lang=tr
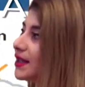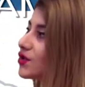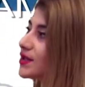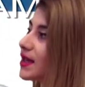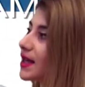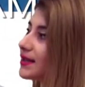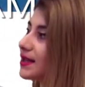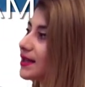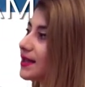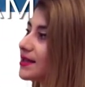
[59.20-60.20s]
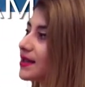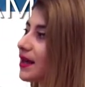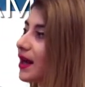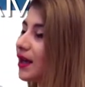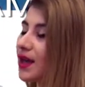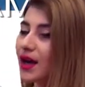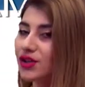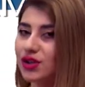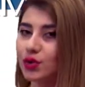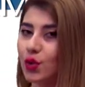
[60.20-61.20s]
Gece saatlerinde sağanak
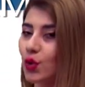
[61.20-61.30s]
yağışla